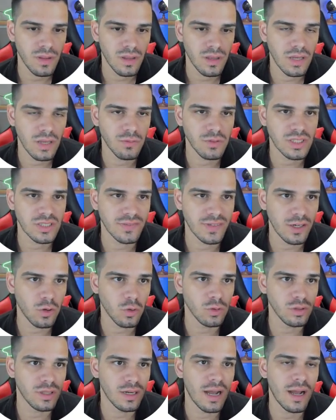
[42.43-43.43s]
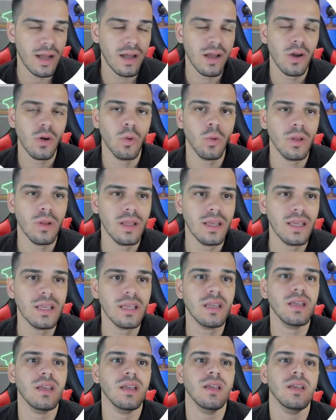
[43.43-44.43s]
e você vai encontrar o
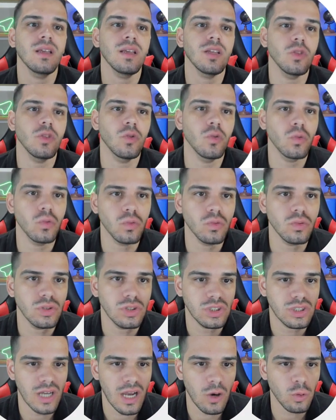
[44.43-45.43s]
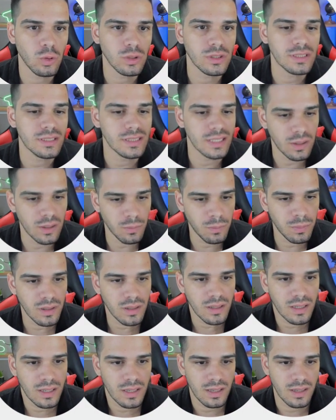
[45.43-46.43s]
link do GeoSampa,